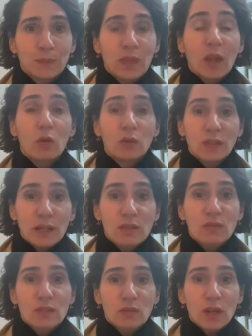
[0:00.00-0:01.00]
Und das,
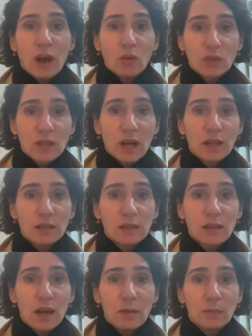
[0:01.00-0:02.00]
was wir da ausgehandelt
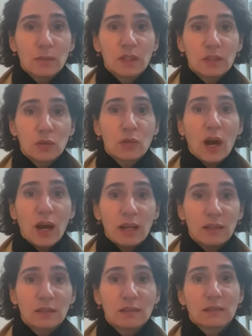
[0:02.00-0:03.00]
haben, gilt für
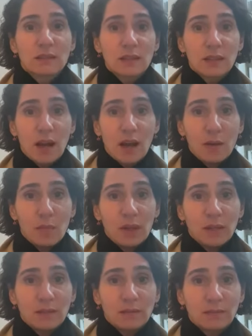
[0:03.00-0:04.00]
alle, die da
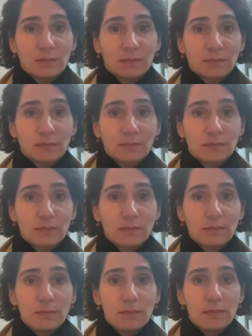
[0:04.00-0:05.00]
arbeiten.
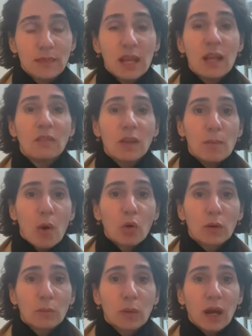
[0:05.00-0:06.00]
Wir haben auch
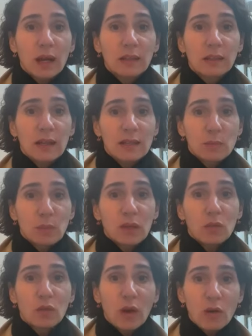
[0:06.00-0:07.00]
im Bereich
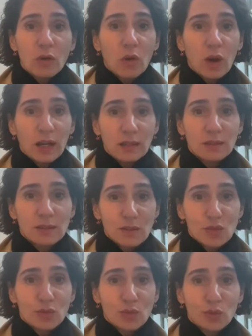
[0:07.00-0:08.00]
SBNV noch einiges
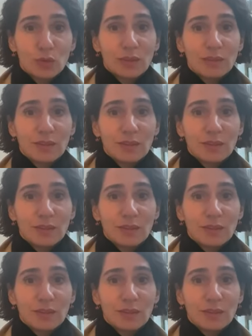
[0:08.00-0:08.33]
zu tun.